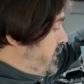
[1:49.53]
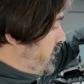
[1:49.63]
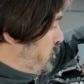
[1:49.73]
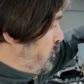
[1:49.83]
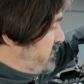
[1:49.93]

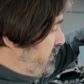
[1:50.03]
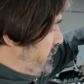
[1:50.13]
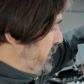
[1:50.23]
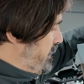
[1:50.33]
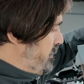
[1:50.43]
en
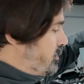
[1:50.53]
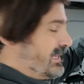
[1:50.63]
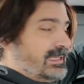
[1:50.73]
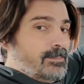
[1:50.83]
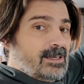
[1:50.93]
USB-C, lo
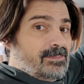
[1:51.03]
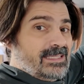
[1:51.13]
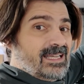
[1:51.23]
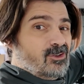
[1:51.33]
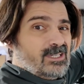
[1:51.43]
que te
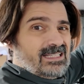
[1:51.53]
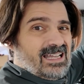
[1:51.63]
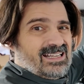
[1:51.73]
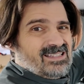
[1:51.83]
permite conectar